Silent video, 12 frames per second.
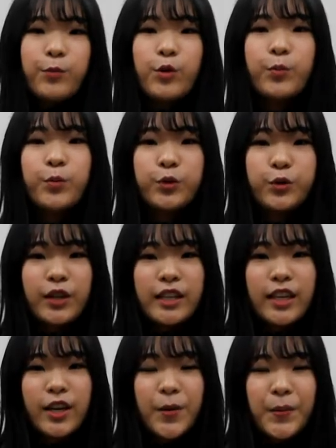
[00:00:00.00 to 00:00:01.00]
북부 들의
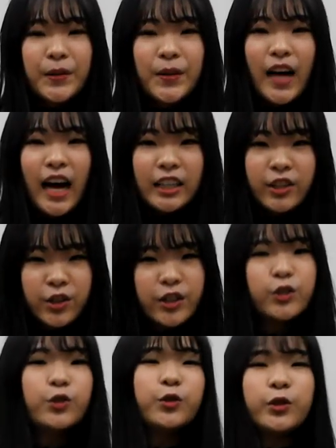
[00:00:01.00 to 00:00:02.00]
생협에서
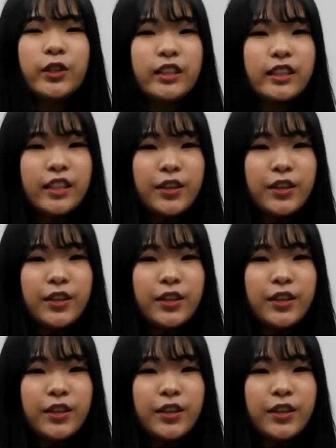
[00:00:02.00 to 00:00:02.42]
강력히 추천하는